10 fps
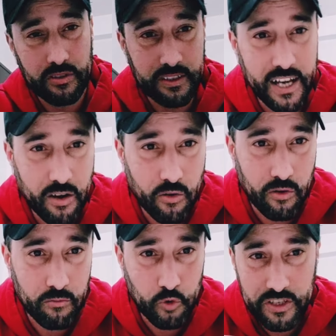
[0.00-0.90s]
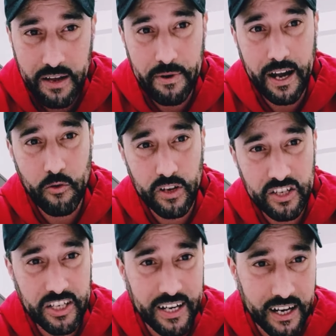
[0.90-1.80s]
داروا متابعه ولا
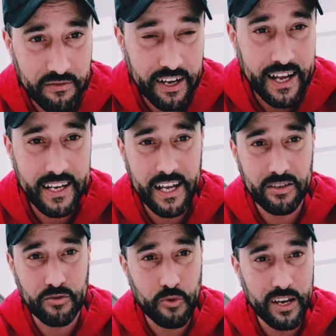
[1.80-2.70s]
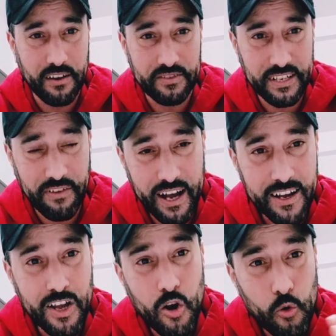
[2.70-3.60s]
اشتراك في القناه ولا في الصفحه